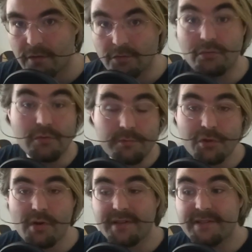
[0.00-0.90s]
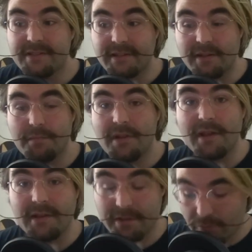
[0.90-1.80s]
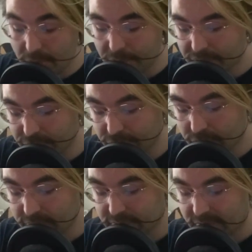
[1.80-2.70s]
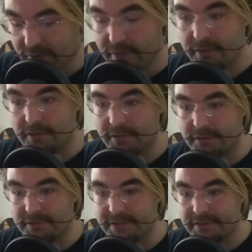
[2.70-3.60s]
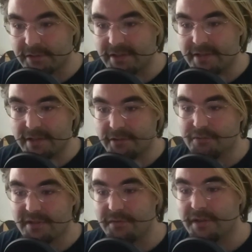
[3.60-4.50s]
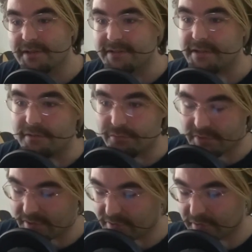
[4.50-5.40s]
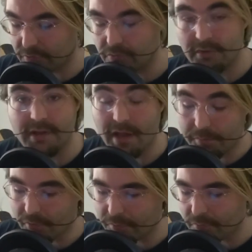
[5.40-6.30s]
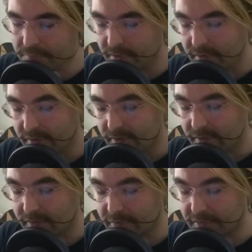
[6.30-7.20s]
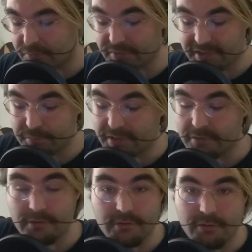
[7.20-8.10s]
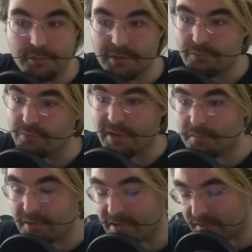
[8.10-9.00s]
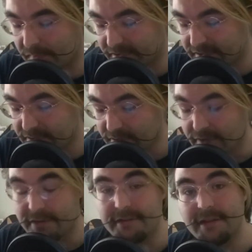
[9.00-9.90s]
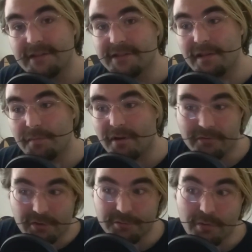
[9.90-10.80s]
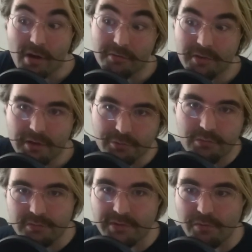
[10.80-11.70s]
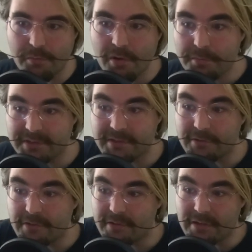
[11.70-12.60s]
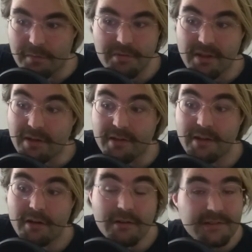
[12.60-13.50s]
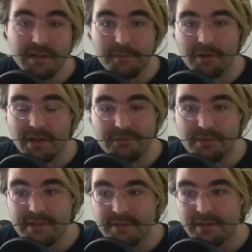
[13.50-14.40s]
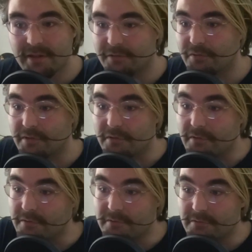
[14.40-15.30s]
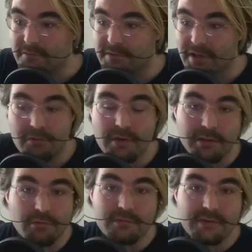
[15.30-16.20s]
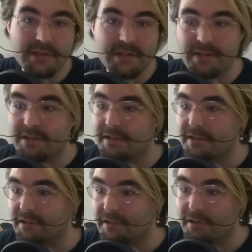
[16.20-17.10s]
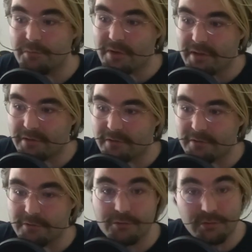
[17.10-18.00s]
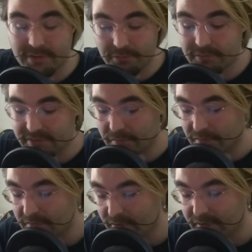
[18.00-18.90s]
Donc comme je l'ai dit, cette appli elle est open source. c'est ce qui est notifié si vous allez dans l'onglet à propos. Euh, il vous explique euh, comment toute l'appli est bâtie. N'hésitez pas franchement à faire un don au développeur parce que l'appli elle est entièrement gratuite. Donc euh, il n'y a que les dons qui, qui rémunèrent ceux qui font cette appli.